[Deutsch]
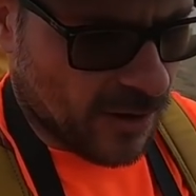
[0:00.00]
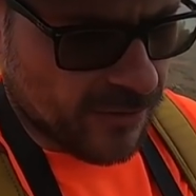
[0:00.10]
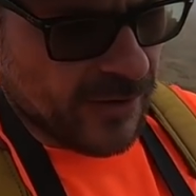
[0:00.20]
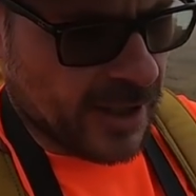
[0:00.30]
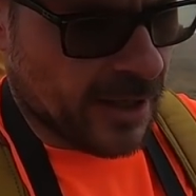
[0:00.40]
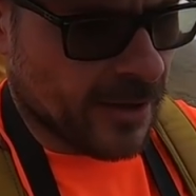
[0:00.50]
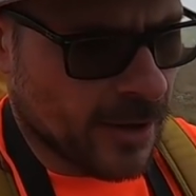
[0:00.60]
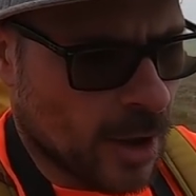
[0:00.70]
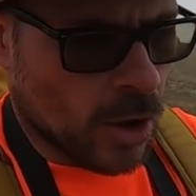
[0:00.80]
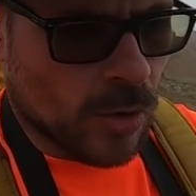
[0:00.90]
aufgehen.
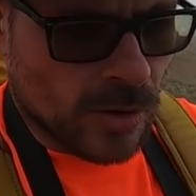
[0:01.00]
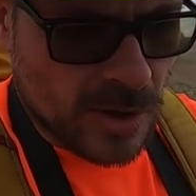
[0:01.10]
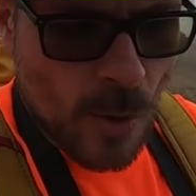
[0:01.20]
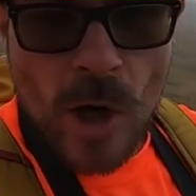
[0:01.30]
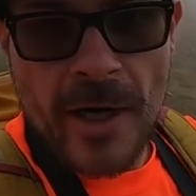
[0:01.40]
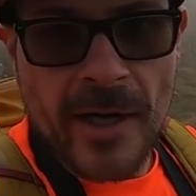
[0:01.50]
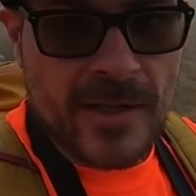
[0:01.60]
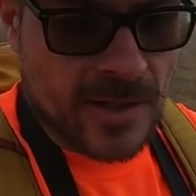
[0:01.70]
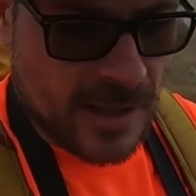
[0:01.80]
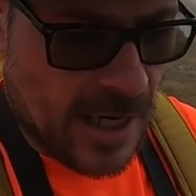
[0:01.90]
Und das mache ich
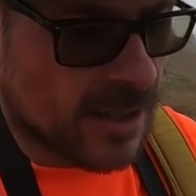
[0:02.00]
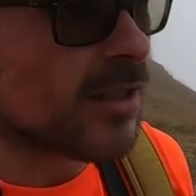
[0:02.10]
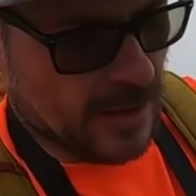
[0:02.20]
jetzt auch.